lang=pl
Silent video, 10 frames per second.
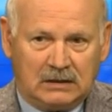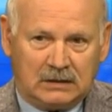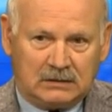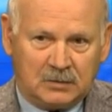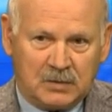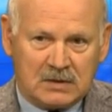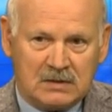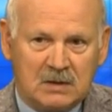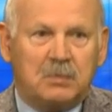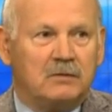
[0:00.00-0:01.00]
Natomiast
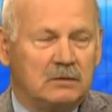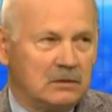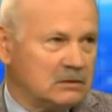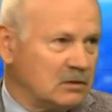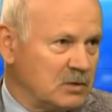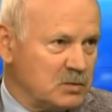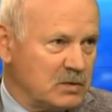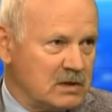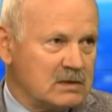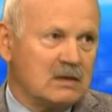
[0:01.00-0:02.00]
nie powinno to mieć
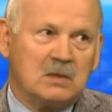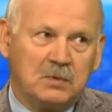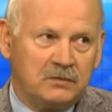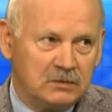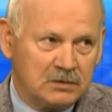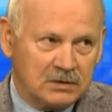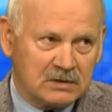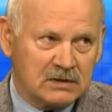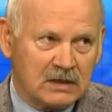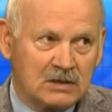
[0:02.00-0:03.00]
miejsca, nie powinno się
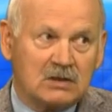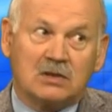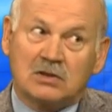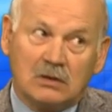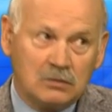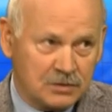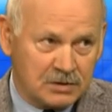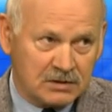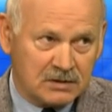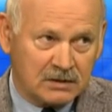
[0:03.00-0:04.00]
zdarzyć. Jeżeli już
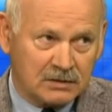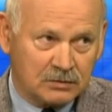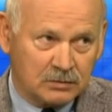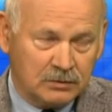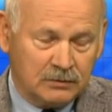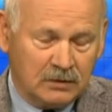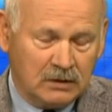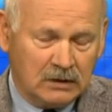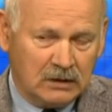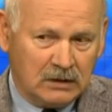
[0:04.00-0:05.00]
się zdarzyło,
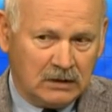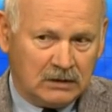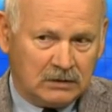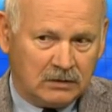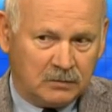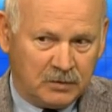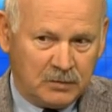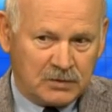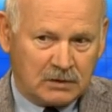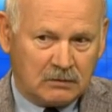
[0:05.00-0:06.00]
to w
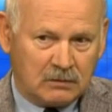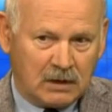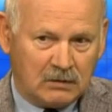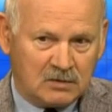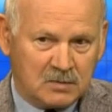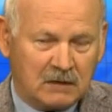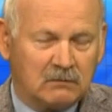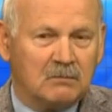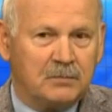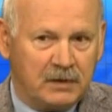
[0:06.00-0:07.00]
moim przekonaniu
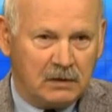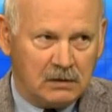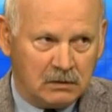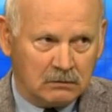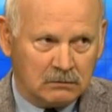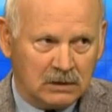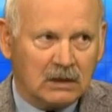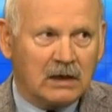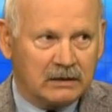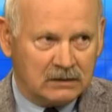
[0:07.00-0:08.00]
sprawą pilną i
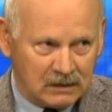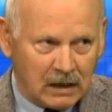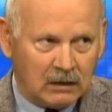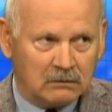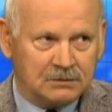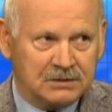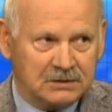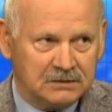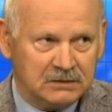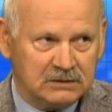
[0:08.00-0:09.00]
kardynalną
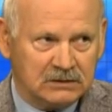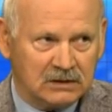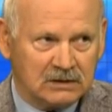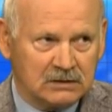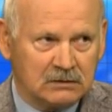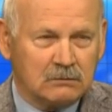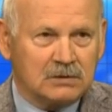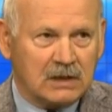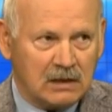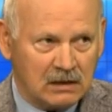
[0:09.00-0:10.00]
rzeczywiście jest
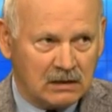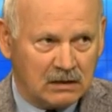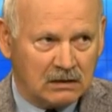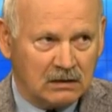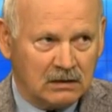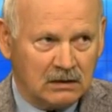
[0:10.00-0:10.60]
ustalenie